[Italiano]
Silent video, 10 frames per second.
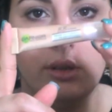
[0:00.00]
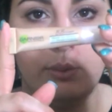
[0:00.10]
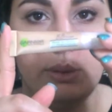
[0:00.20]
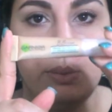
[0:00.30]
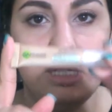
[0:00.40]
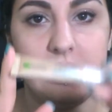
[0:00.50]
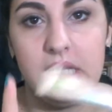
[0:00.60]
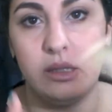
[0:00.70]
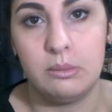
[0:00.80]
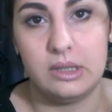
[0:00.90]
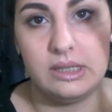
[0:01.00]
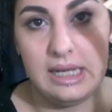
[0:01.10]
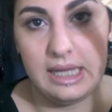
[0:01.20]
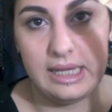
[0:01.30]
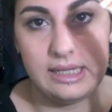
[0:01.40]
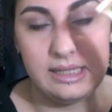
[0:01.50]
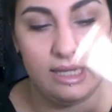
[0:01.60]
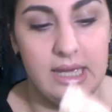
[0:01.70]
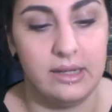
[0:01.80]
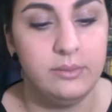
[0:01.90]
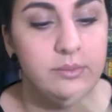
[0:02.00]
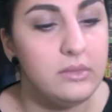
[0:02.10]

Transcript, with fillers: BB Cream della Garnier